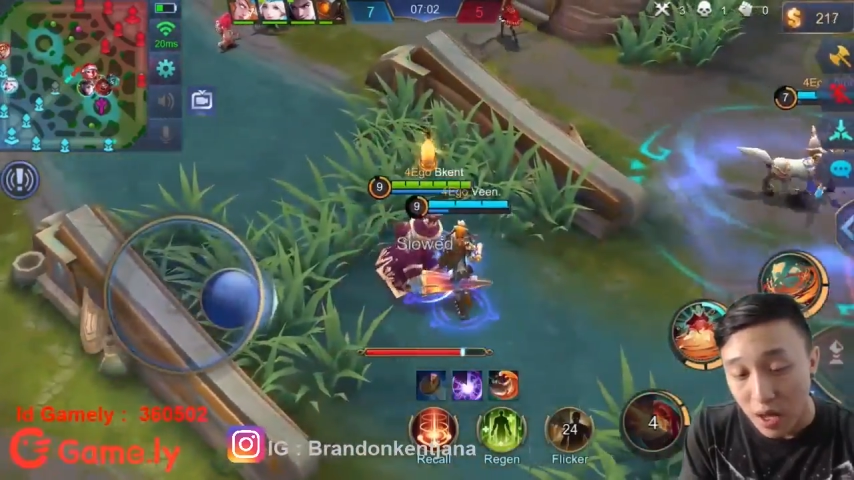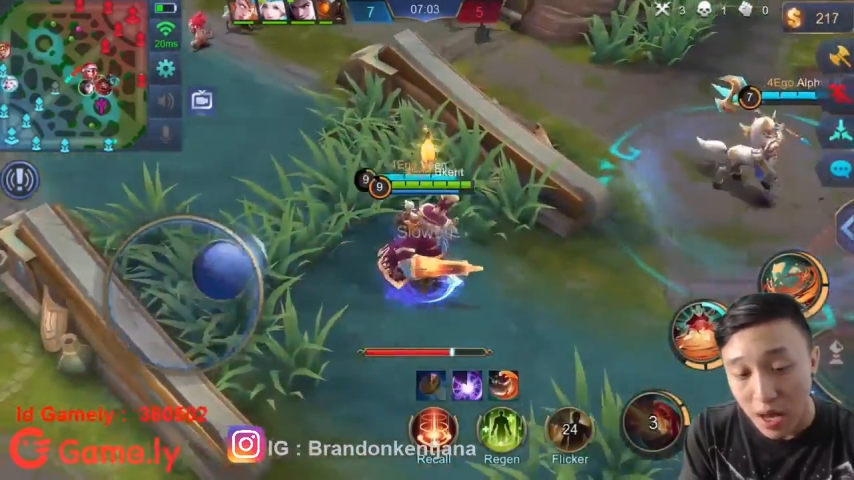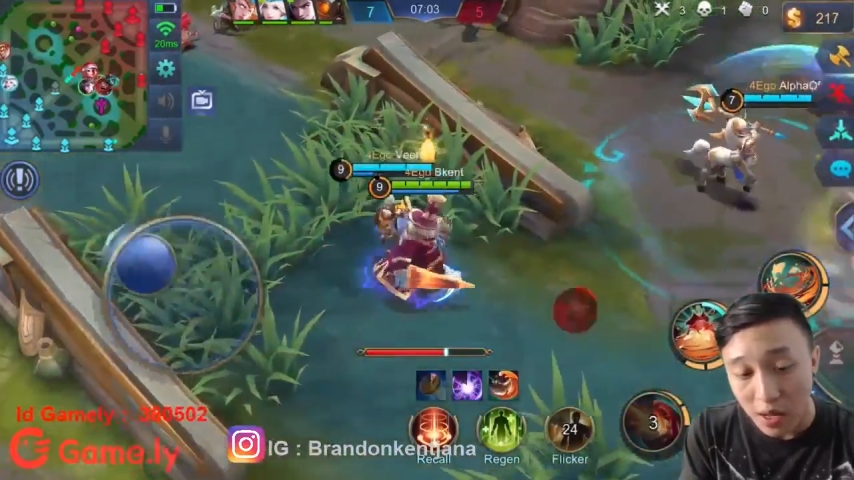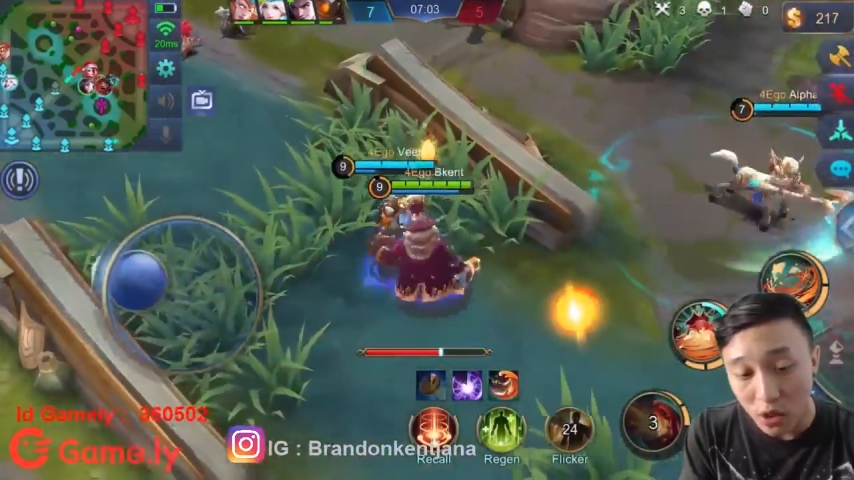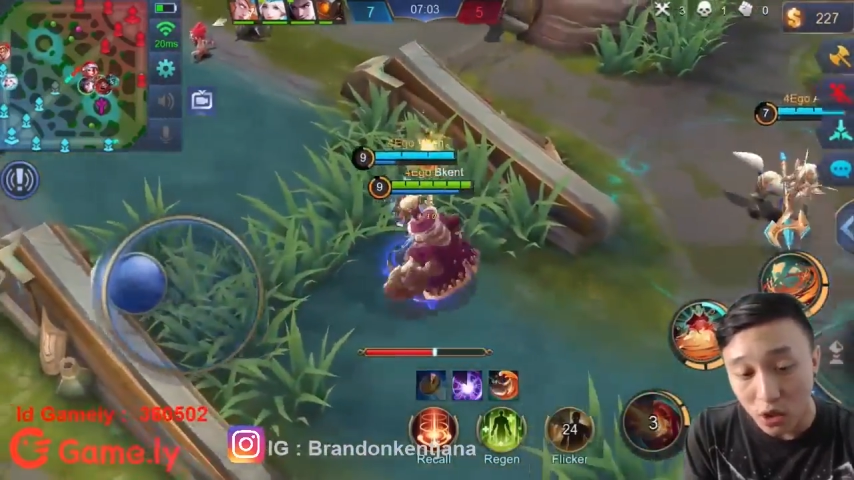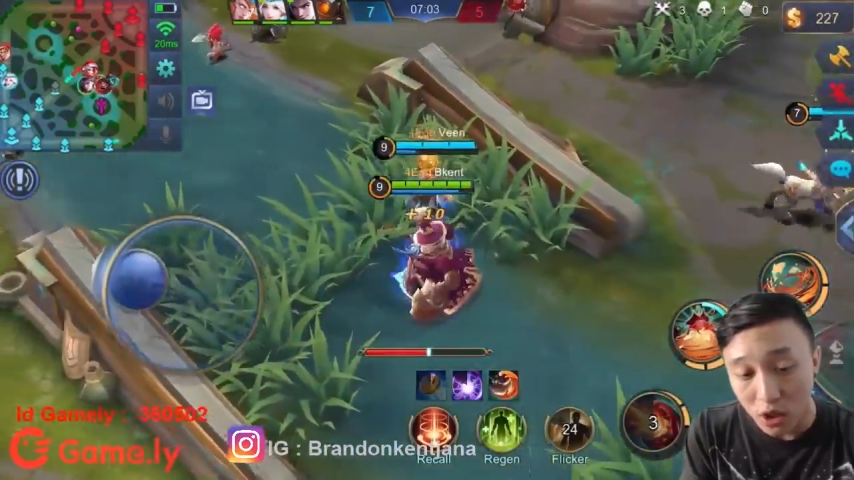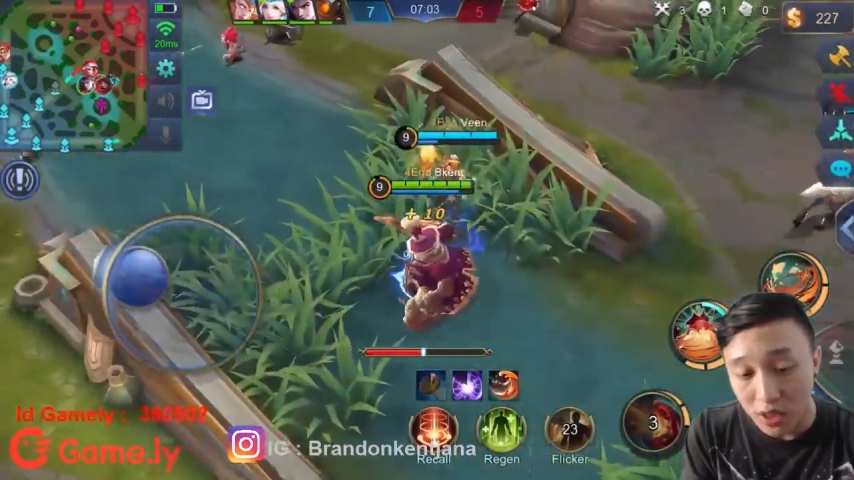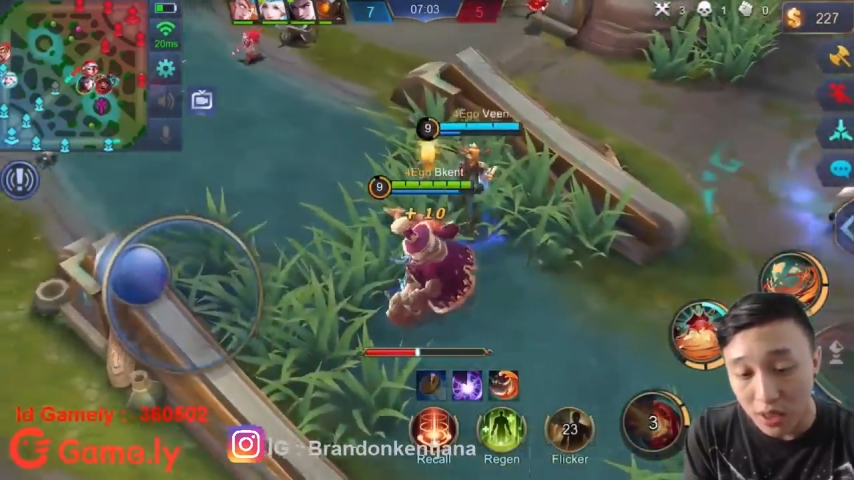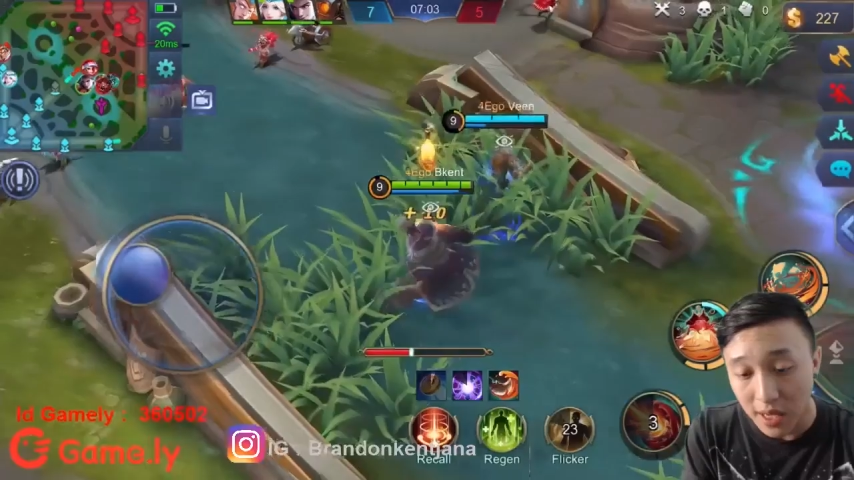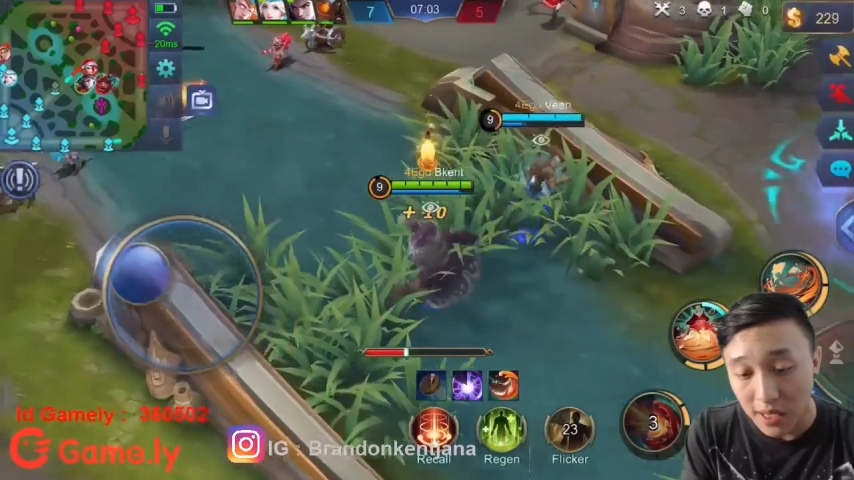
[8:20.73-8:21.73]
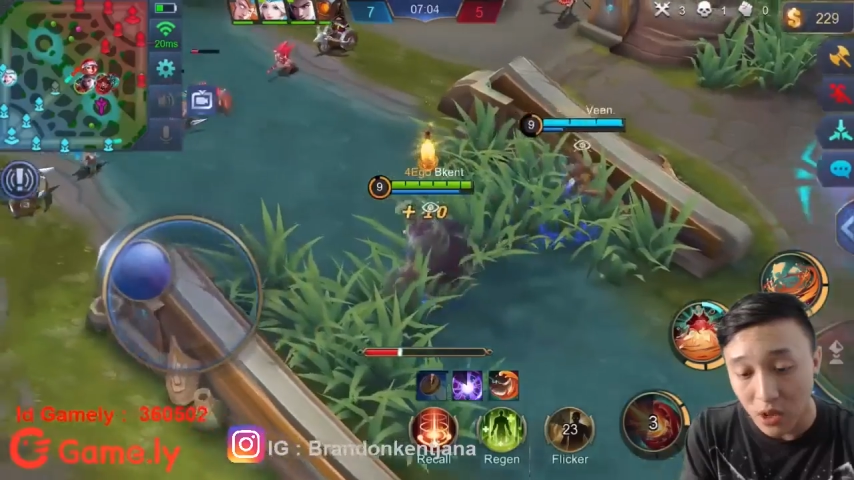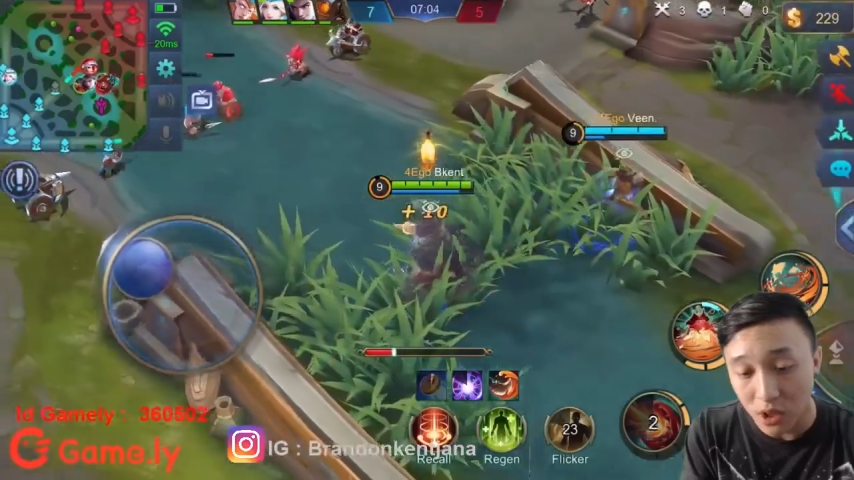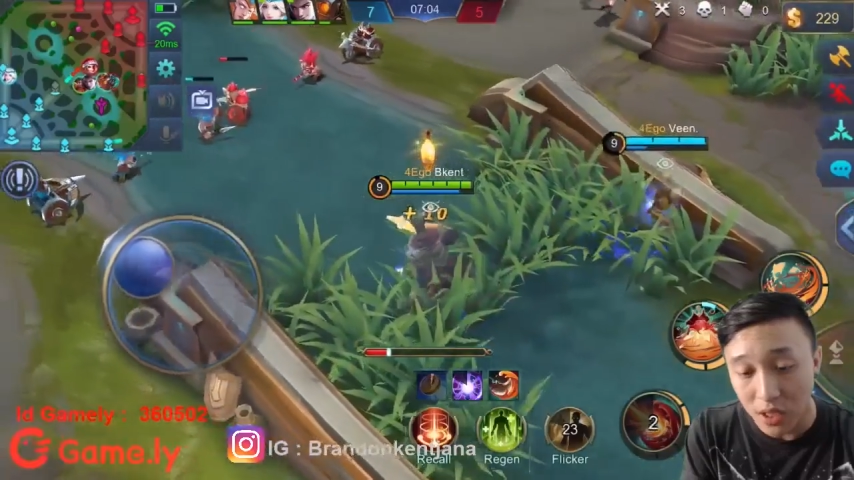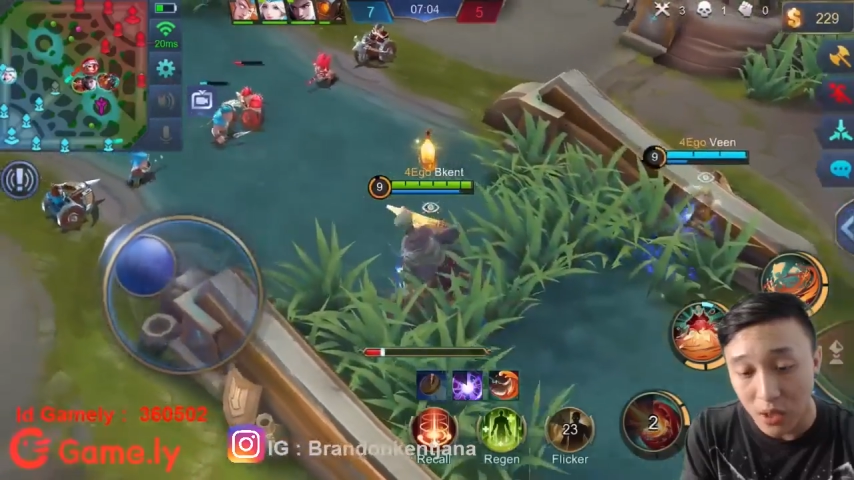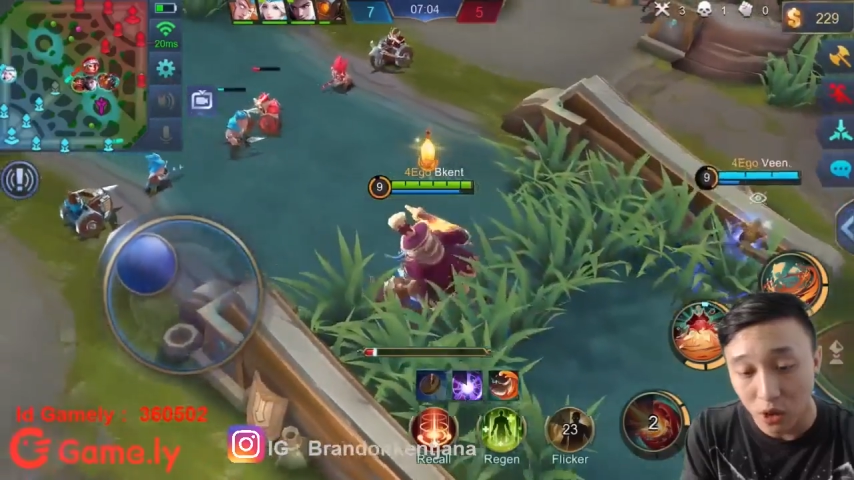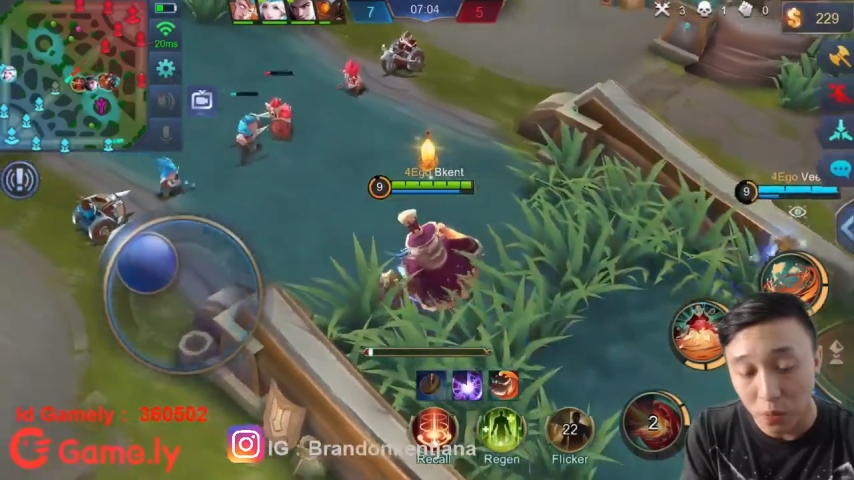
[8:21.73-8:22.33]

Harus konsentrasi total